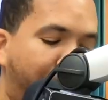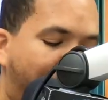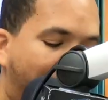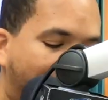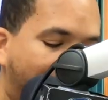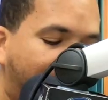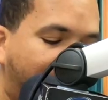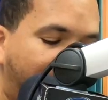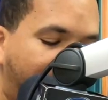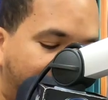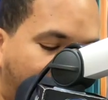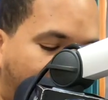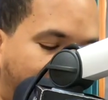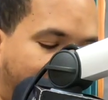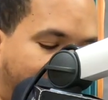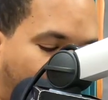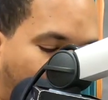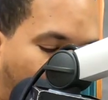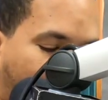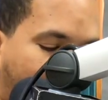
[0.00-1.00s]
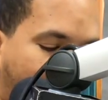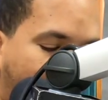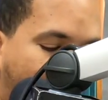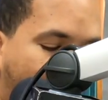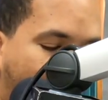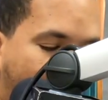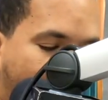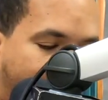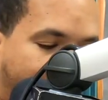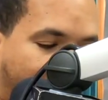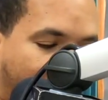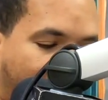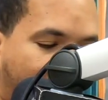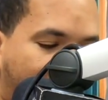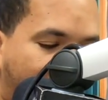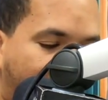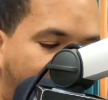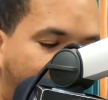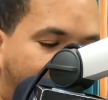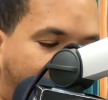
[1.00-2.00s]
fue parte de esa victoria mm,
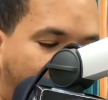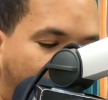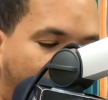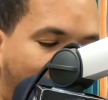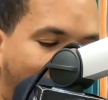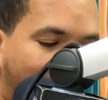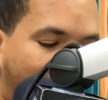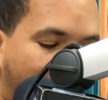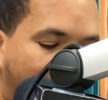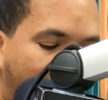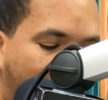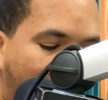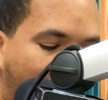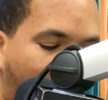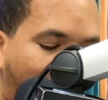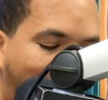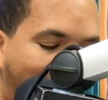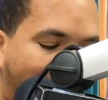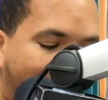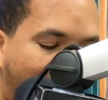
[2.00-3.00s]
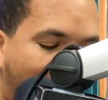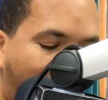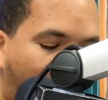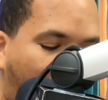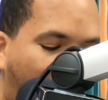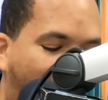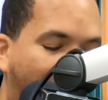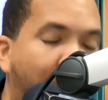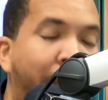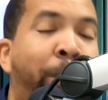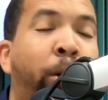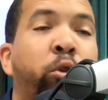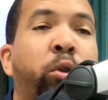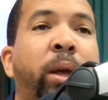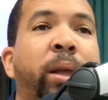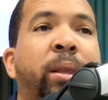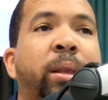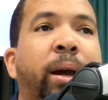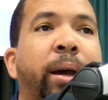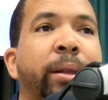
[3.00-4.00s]
eh, fue el, dominicano Félix
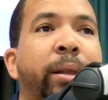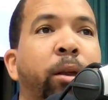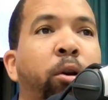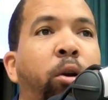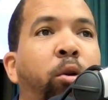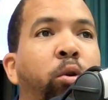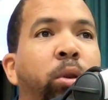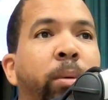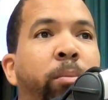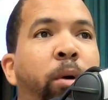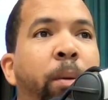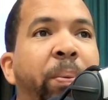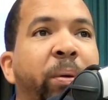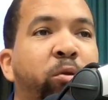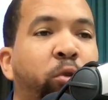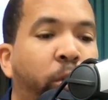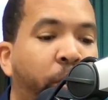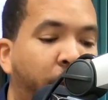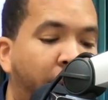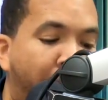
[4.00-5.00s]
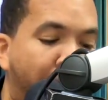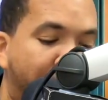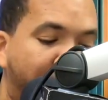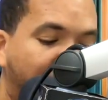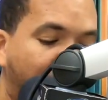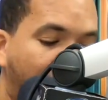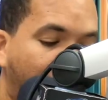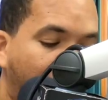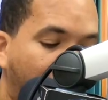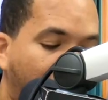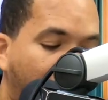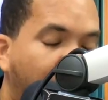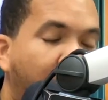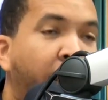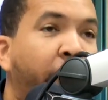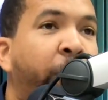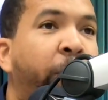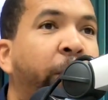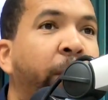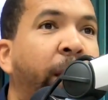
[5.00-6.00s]
Bautista que tiró el último episodio. ¿Cómo se llama?
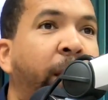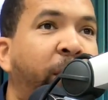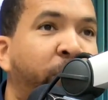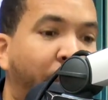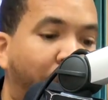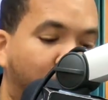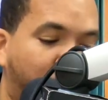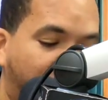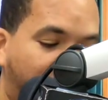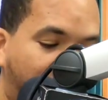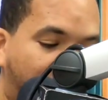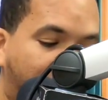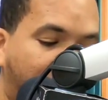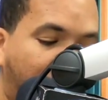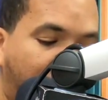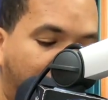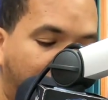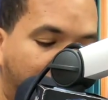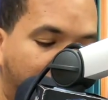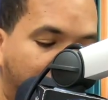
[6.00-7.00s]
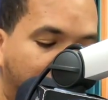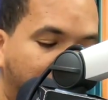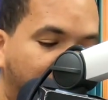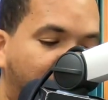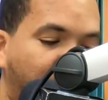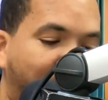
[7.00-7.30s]
¿Quién? Félix Bautista. Oh.